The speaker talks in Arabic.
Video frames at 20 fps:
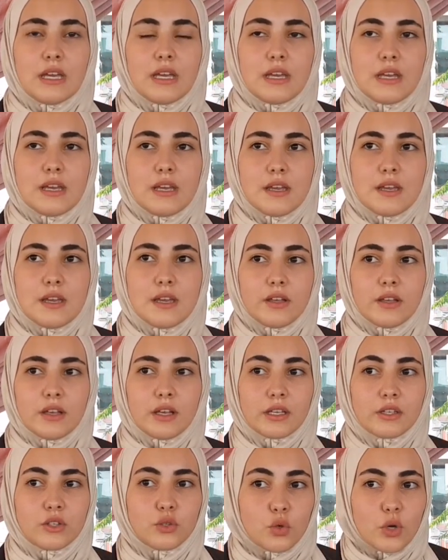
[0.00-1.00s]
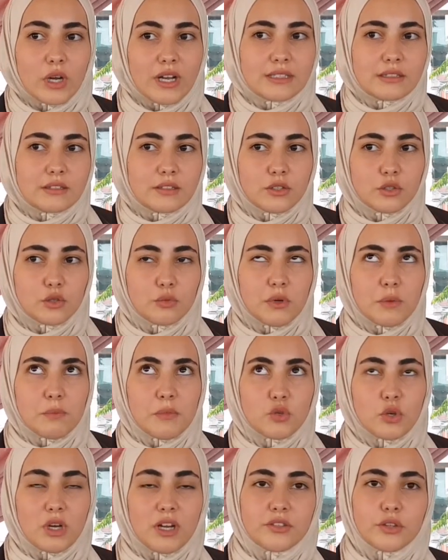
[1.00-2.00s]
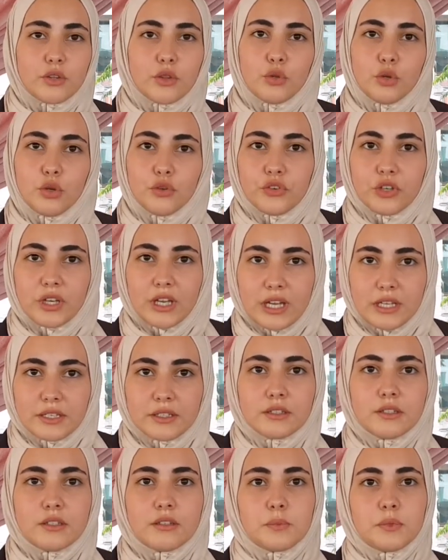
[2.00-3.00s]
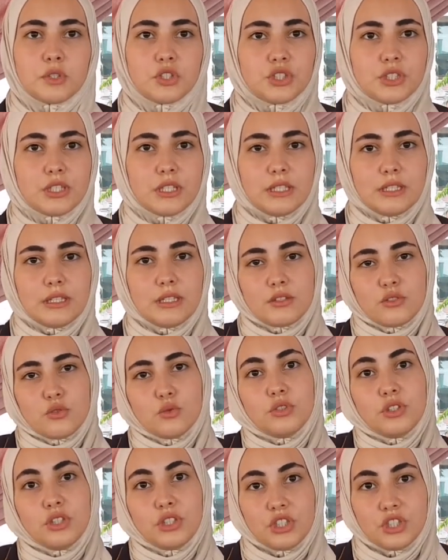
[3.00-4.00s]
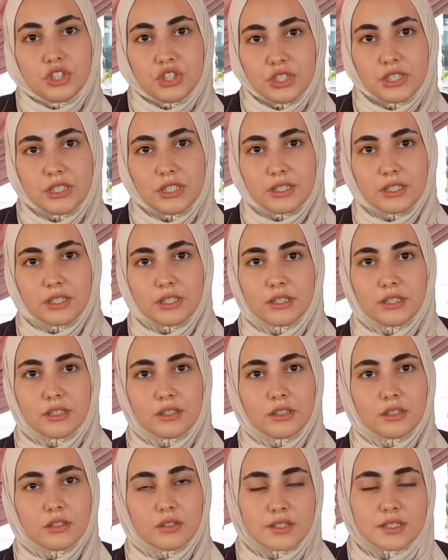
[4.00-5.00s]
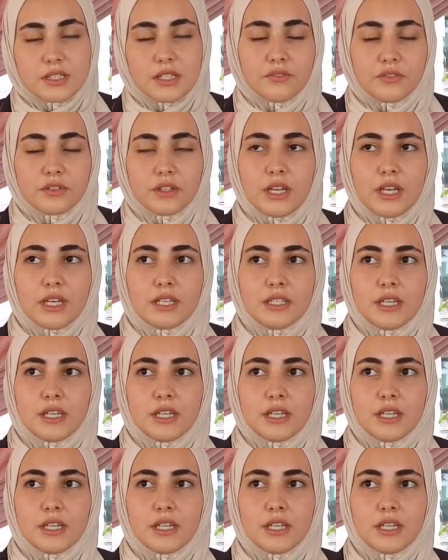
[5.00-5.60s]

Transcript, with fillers: آه، نقط ربما نقاط ضعفي غانخ باش يتخصون تيلي شي آه، استفدغ